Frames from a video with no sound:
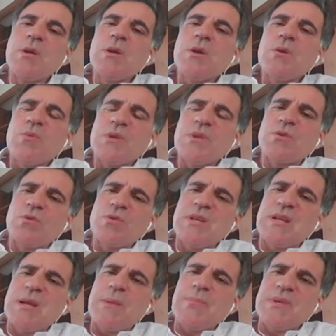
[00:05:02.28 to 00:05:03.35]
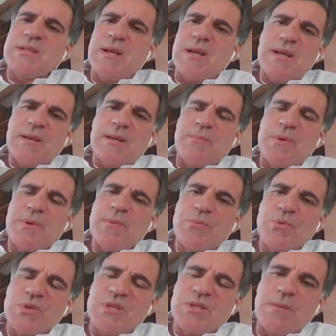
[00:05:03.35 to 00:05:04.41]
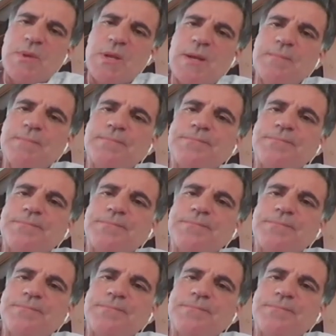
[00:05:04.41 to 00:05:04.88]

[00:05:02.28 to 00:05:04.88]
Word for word: questo lo si capisca eh, prima possibile.